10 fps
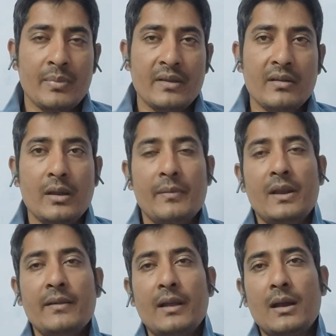পিজি
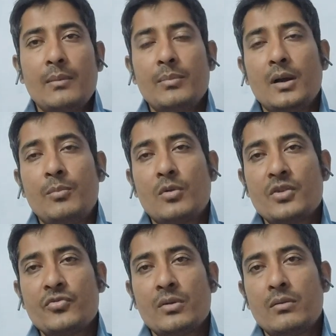লেভেলে যারা
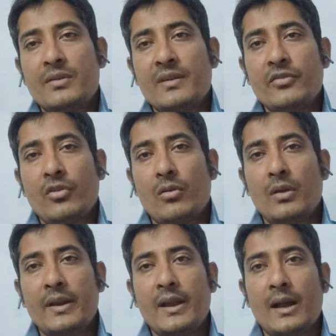পড়াশোনা করছেন
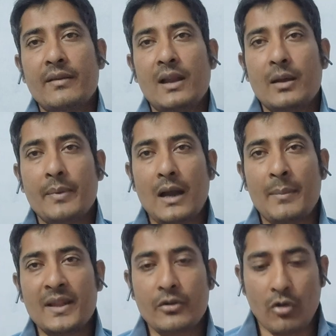সকলেরই কাজে লাগবে
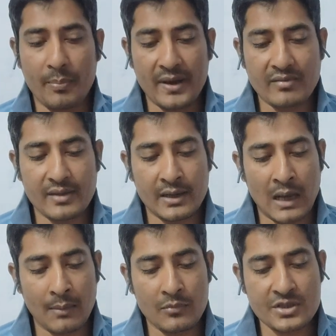আমাদের টপিক্সের
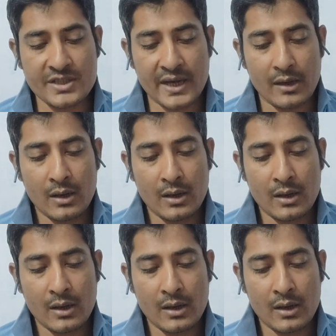নাম হচ্ছে